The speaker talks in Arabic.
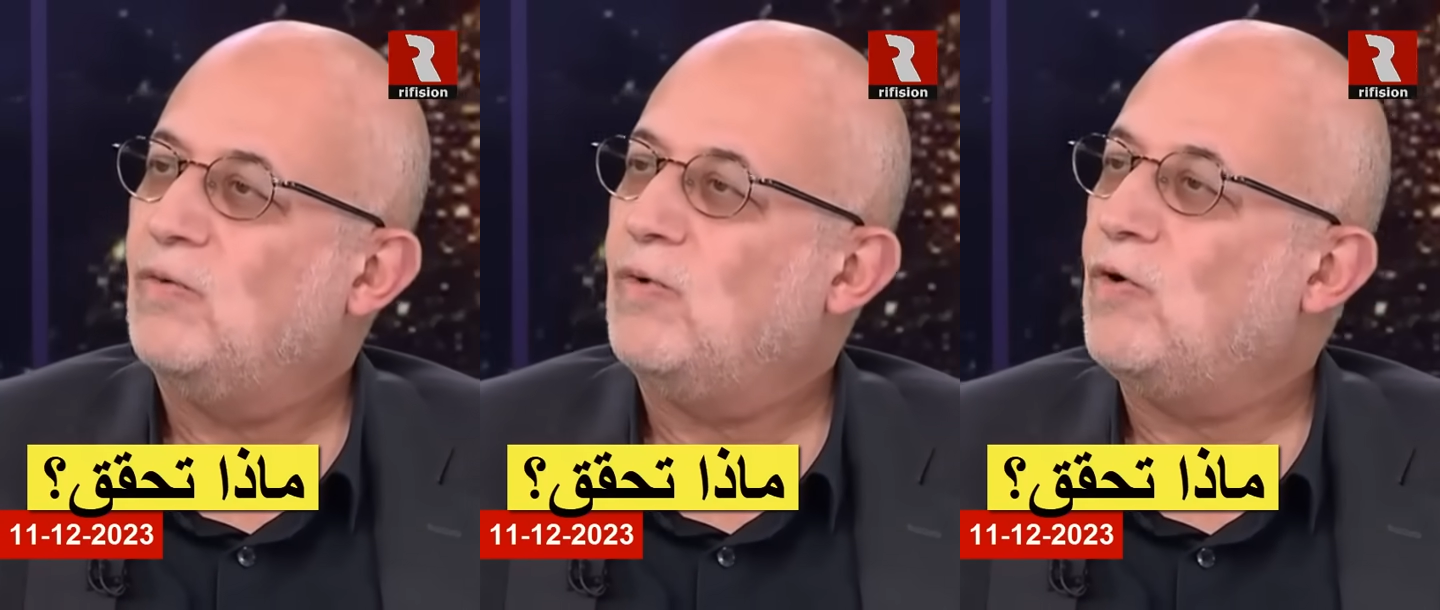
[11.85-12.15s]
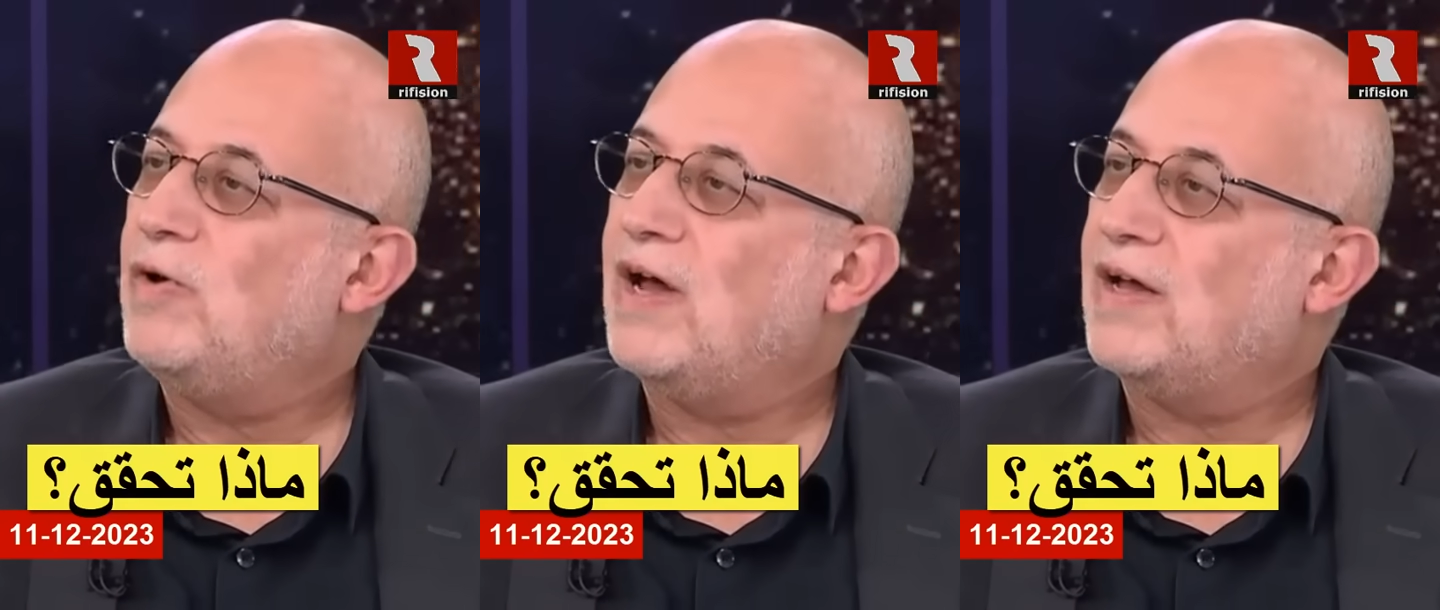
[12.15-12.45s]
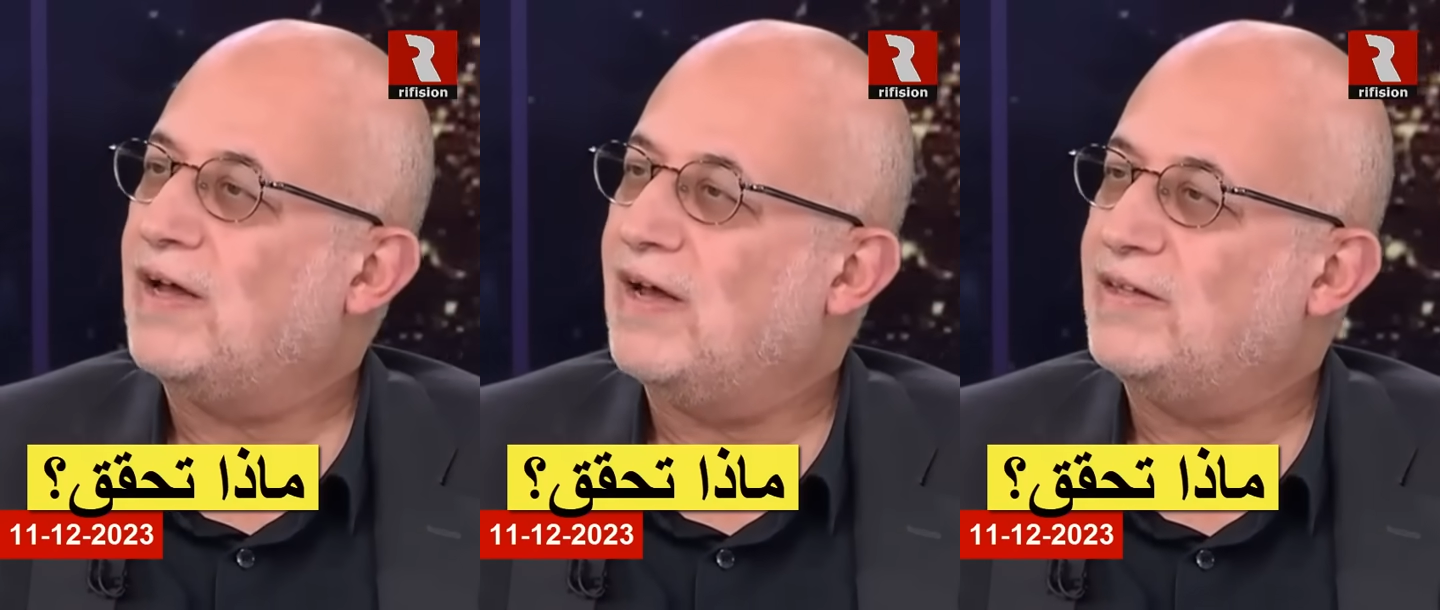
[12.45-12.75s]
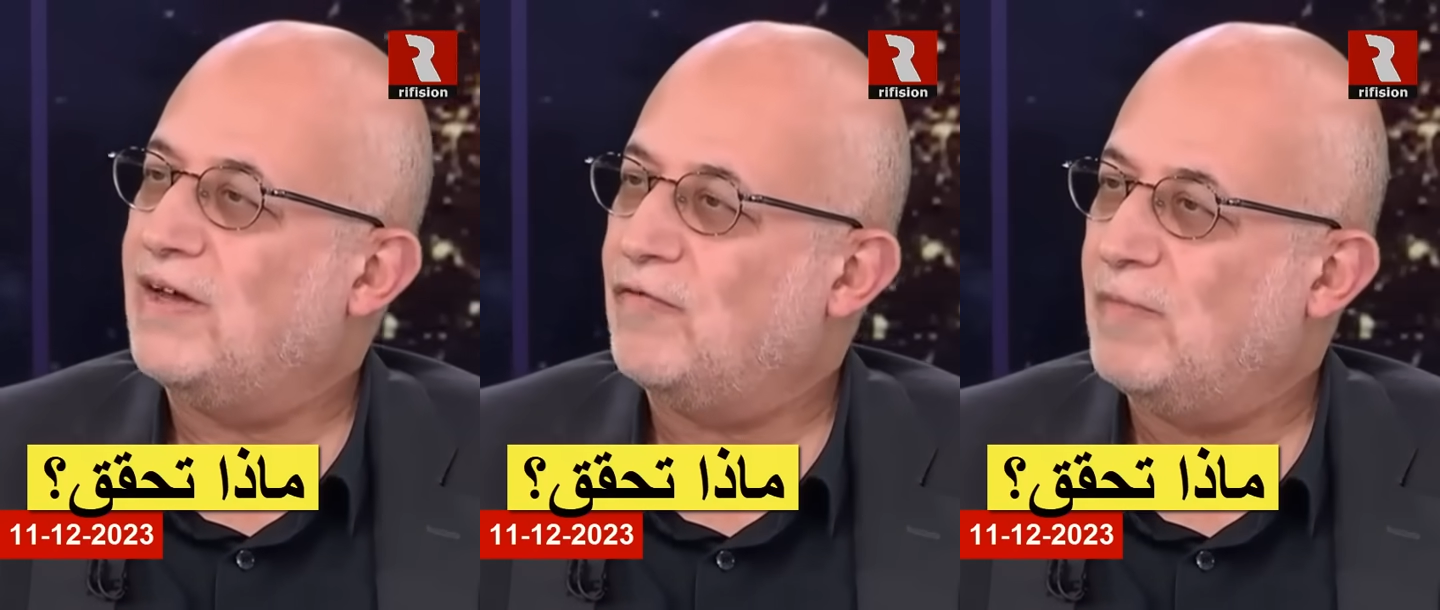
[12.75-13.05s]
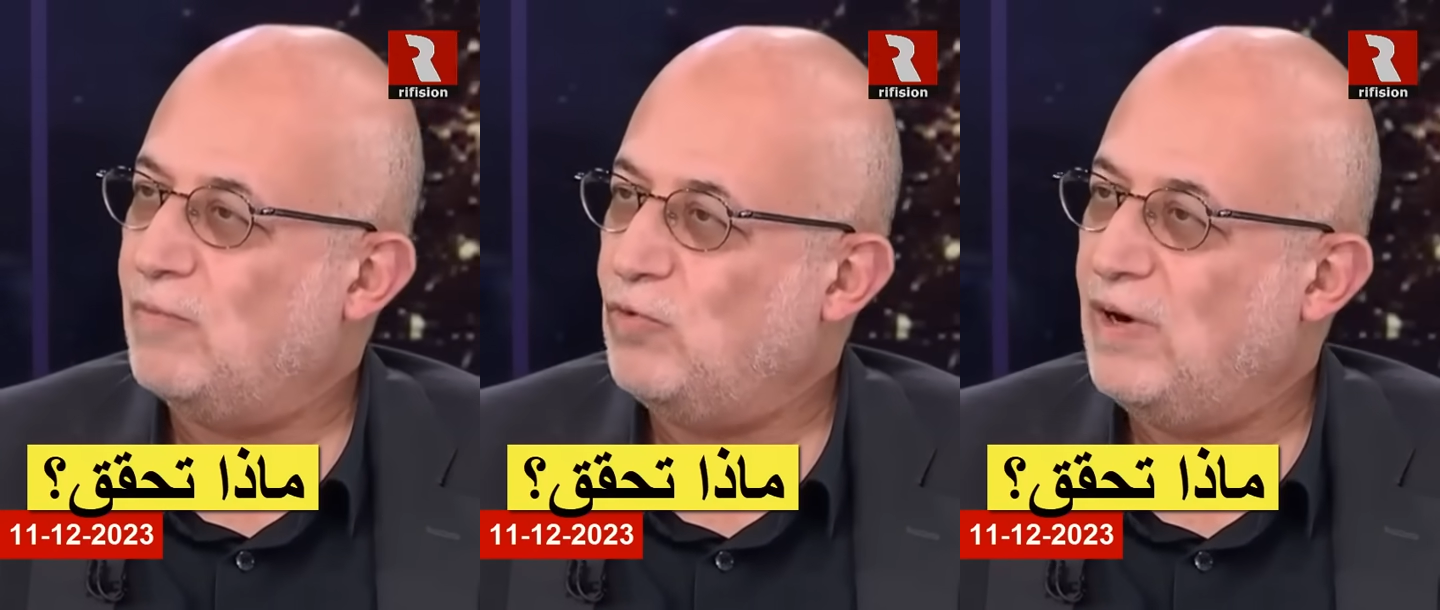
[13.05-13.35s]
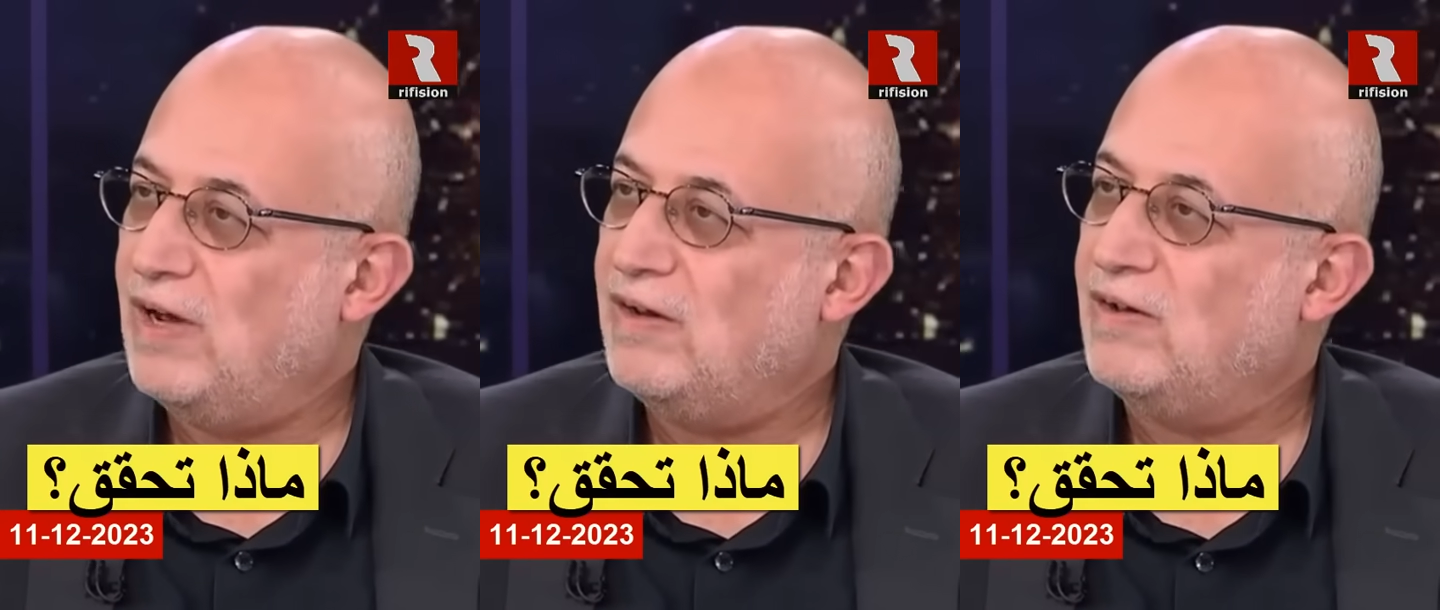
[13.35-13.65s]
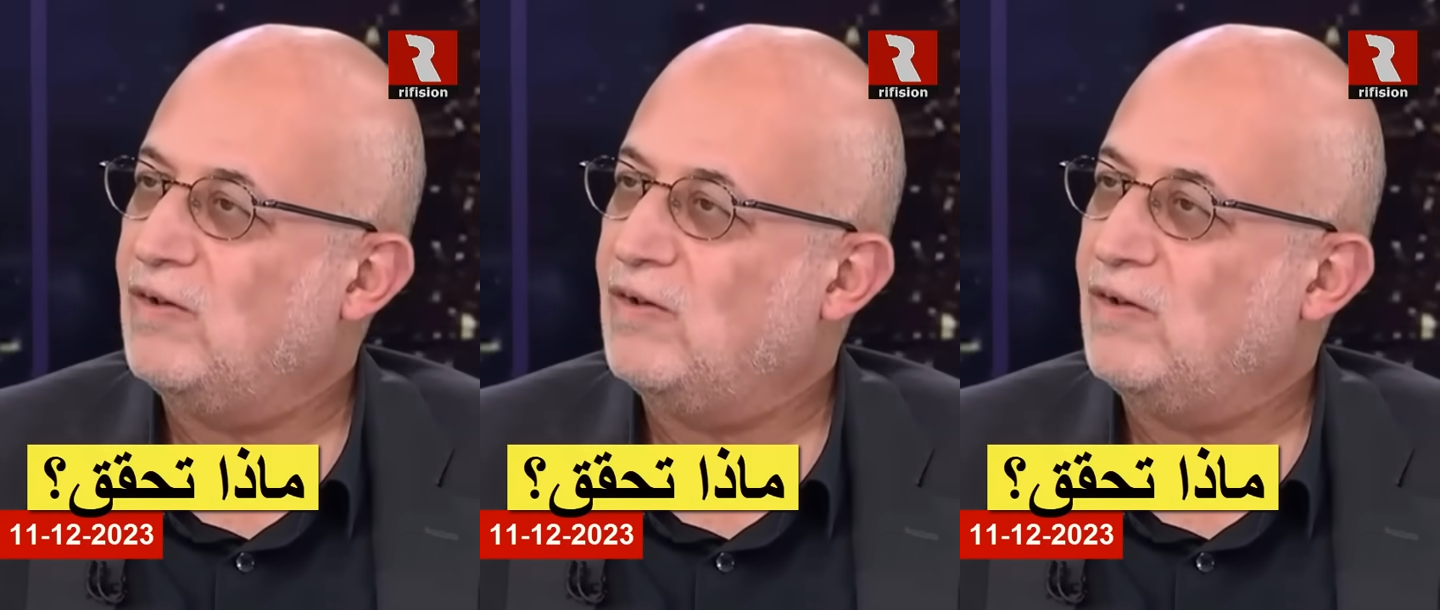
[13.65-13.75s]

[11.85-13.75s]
وهناك أهداف مأمولة